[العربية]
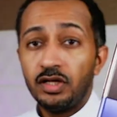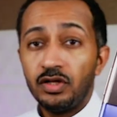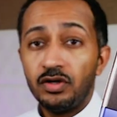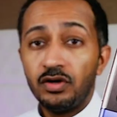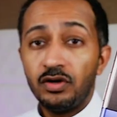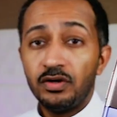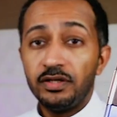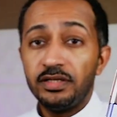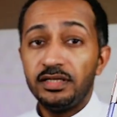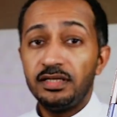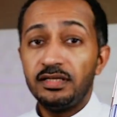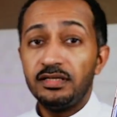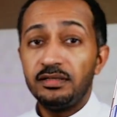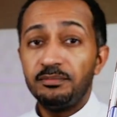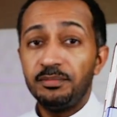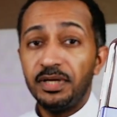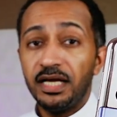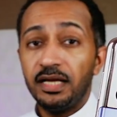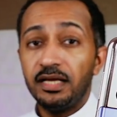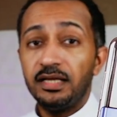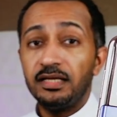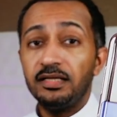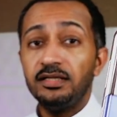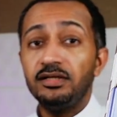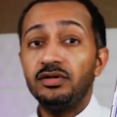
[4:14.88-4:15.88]
اللون اللي
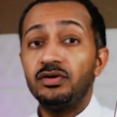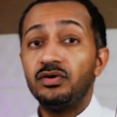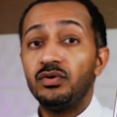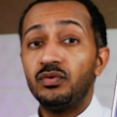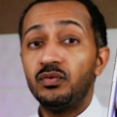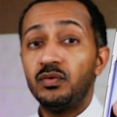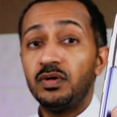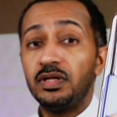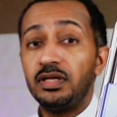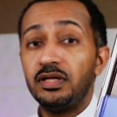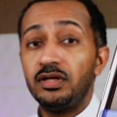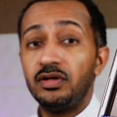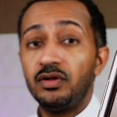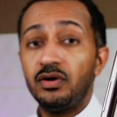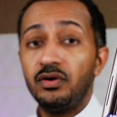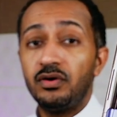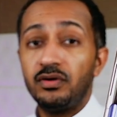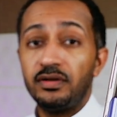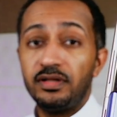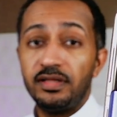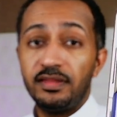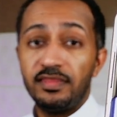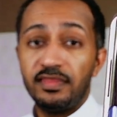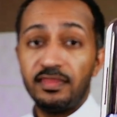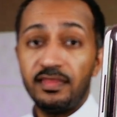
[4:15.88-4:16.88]
معي هو
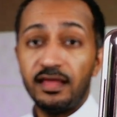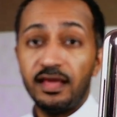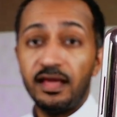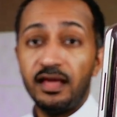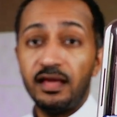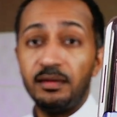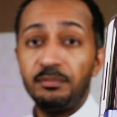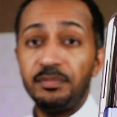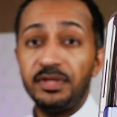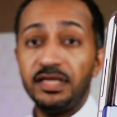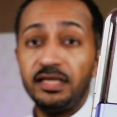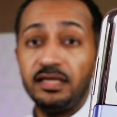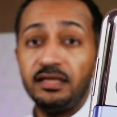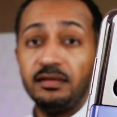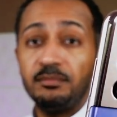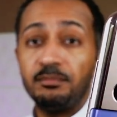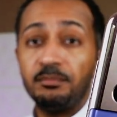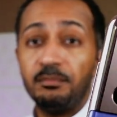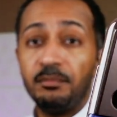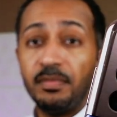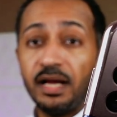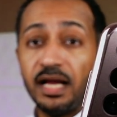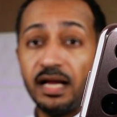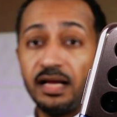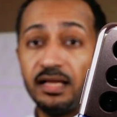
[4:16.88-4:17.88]
اللون الذهبي
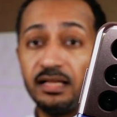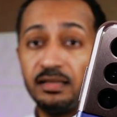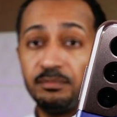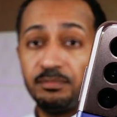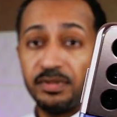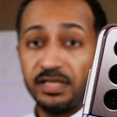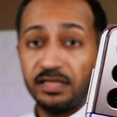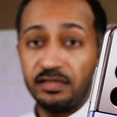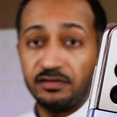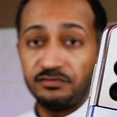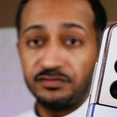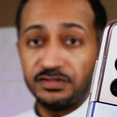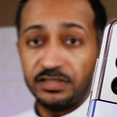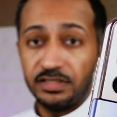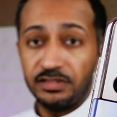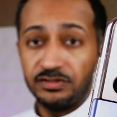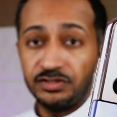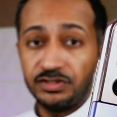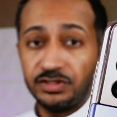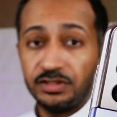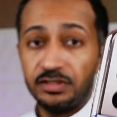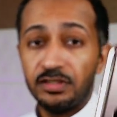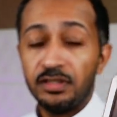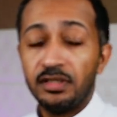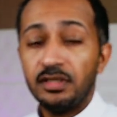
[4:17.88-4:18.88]
مع
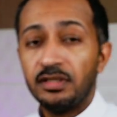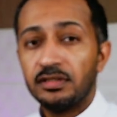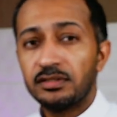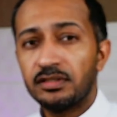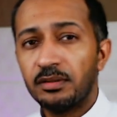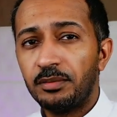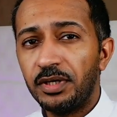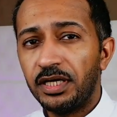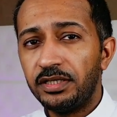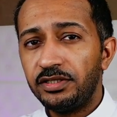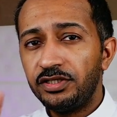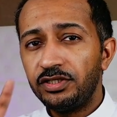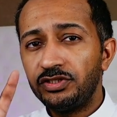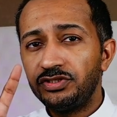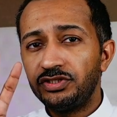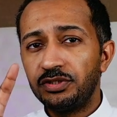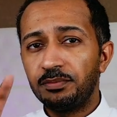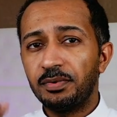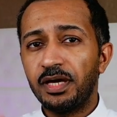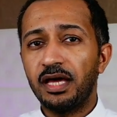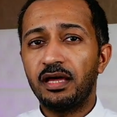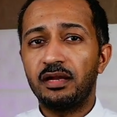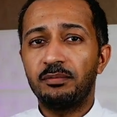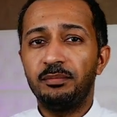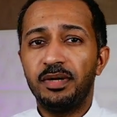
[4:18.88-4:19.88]
البنفسجي. طبعا يجي
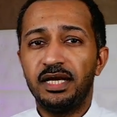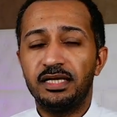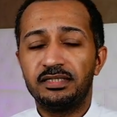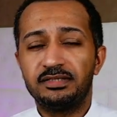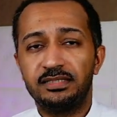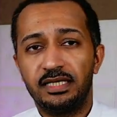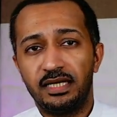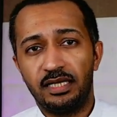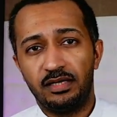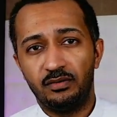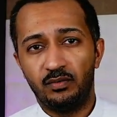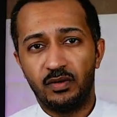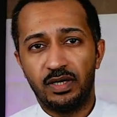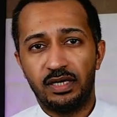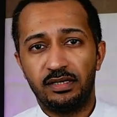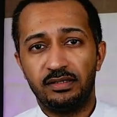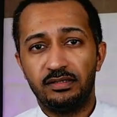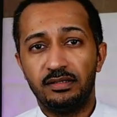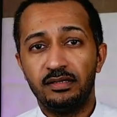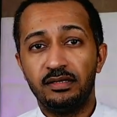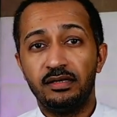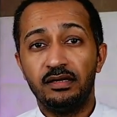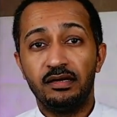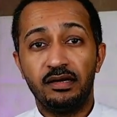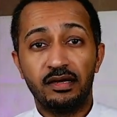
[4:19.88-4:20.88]
باربعه الوان،
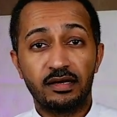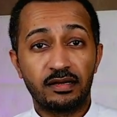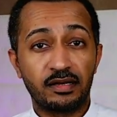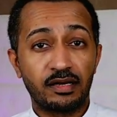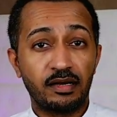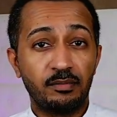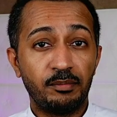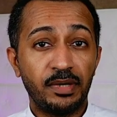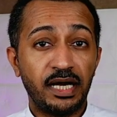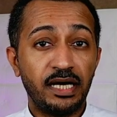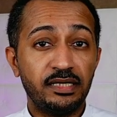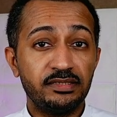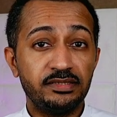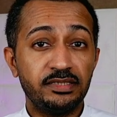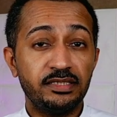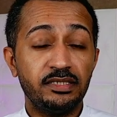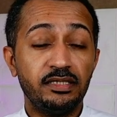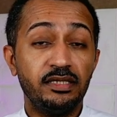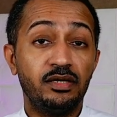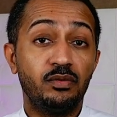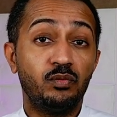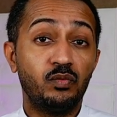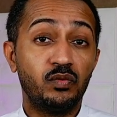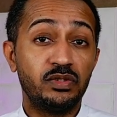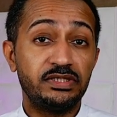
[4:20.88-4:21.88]
الرمادي
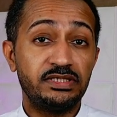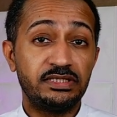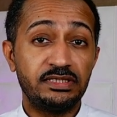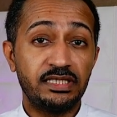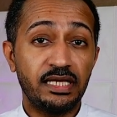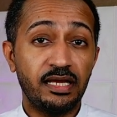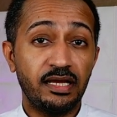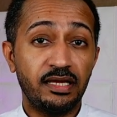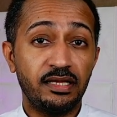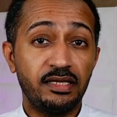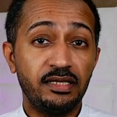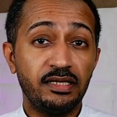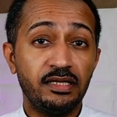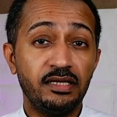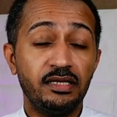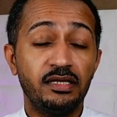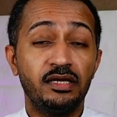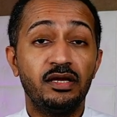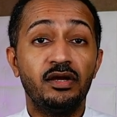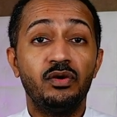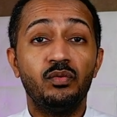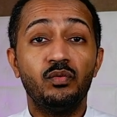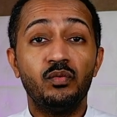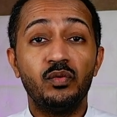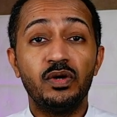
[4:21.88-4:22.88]
والزهري
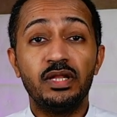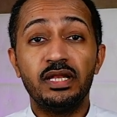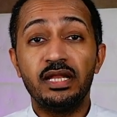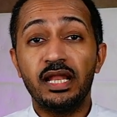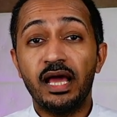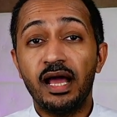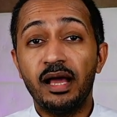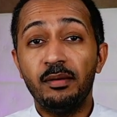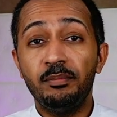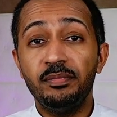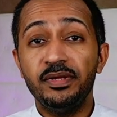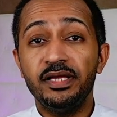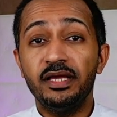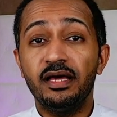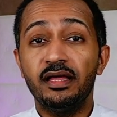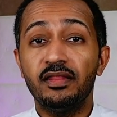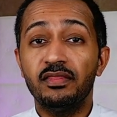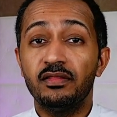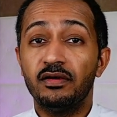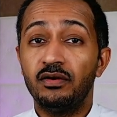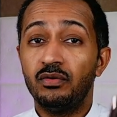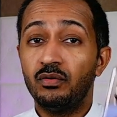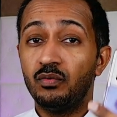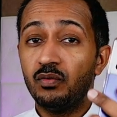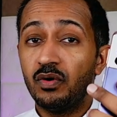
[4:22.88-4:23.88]
والابيض
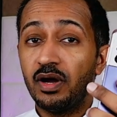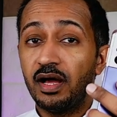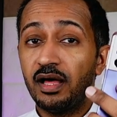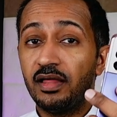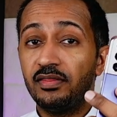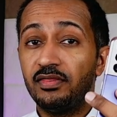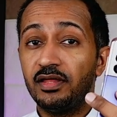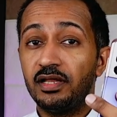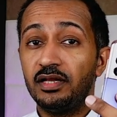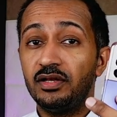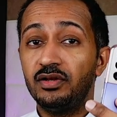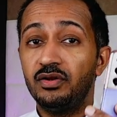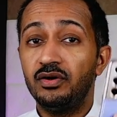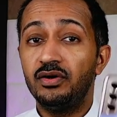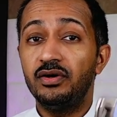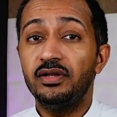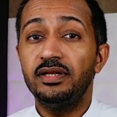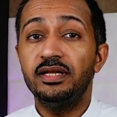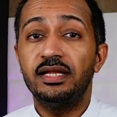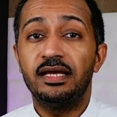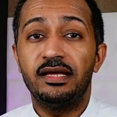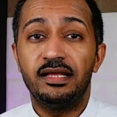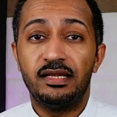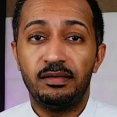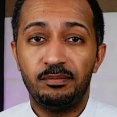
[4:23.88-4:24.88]
وهذا اللون
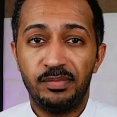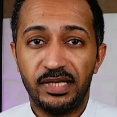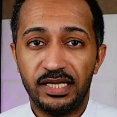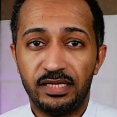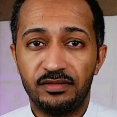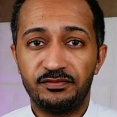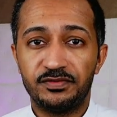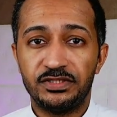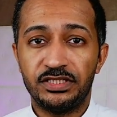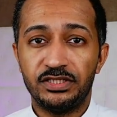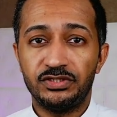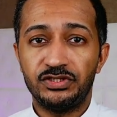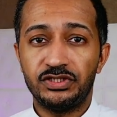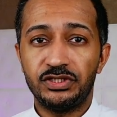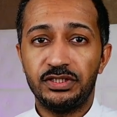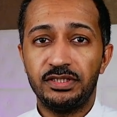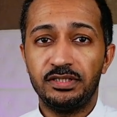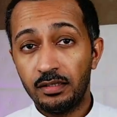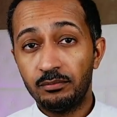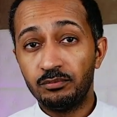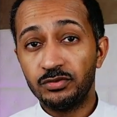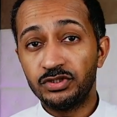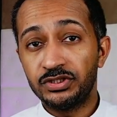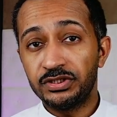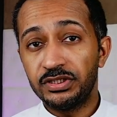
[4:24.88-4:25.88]
البنفسجي.
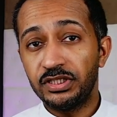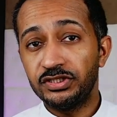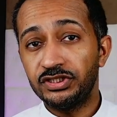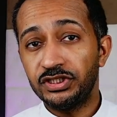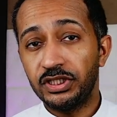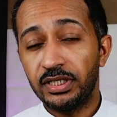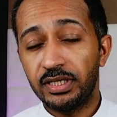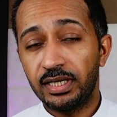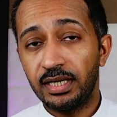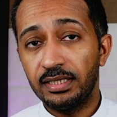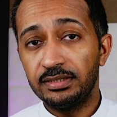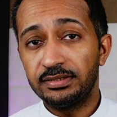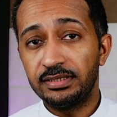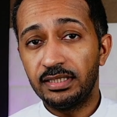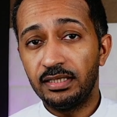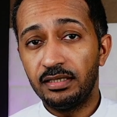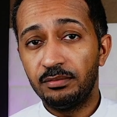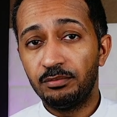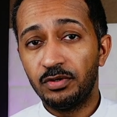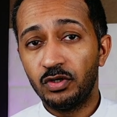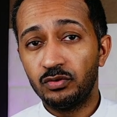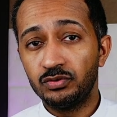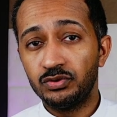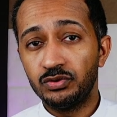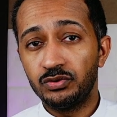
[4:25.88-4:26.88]
المستشعرات اللي
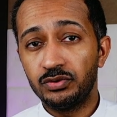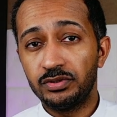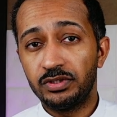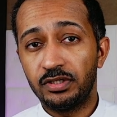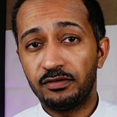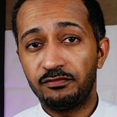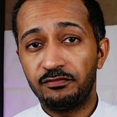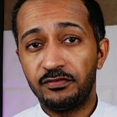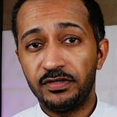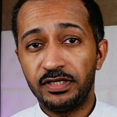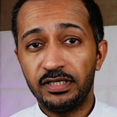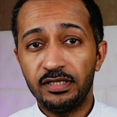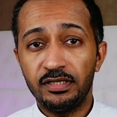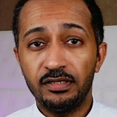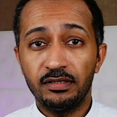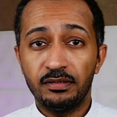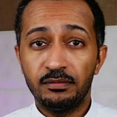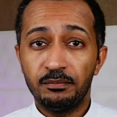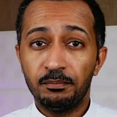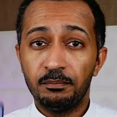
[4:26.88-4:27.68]
موجوده فيه